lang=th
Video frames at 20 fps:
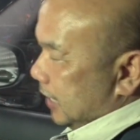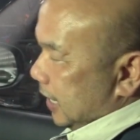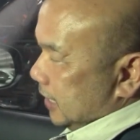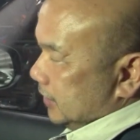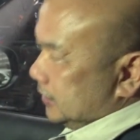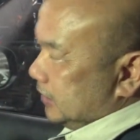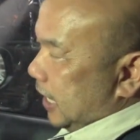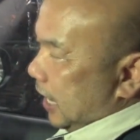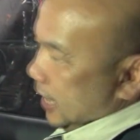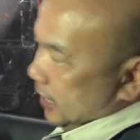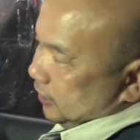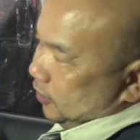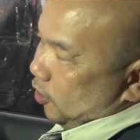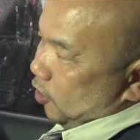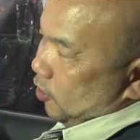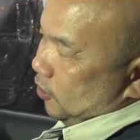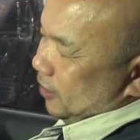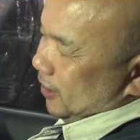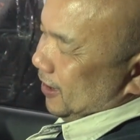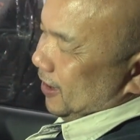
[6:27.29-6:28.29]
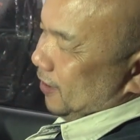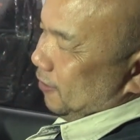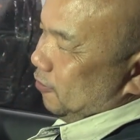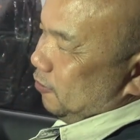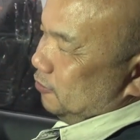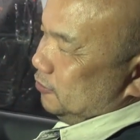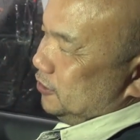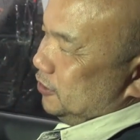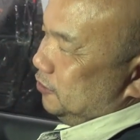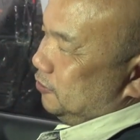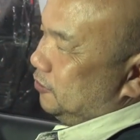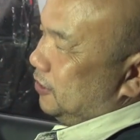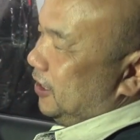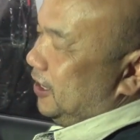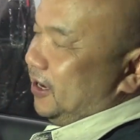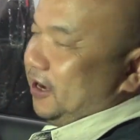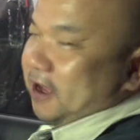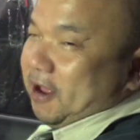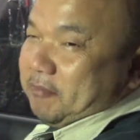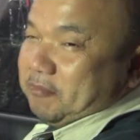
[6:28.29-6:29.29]
การถ่ายทอดไดเรกของชิน
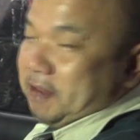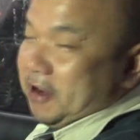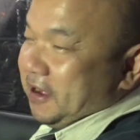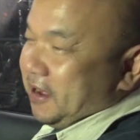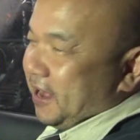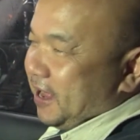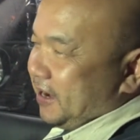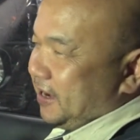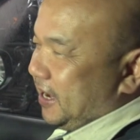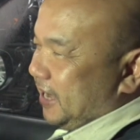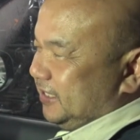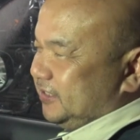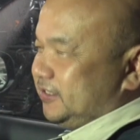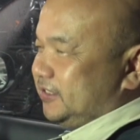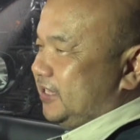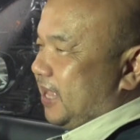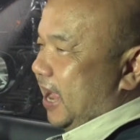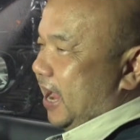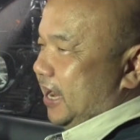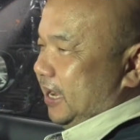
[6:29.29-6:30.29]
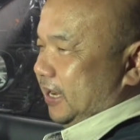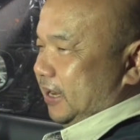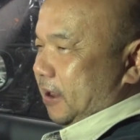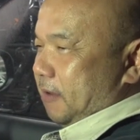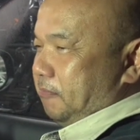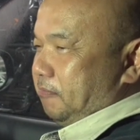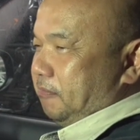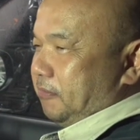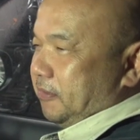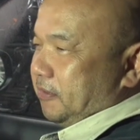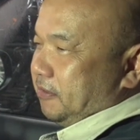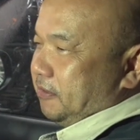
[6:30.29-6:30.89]
ตีนะครับได้หลากหลายสไตล์นะครับ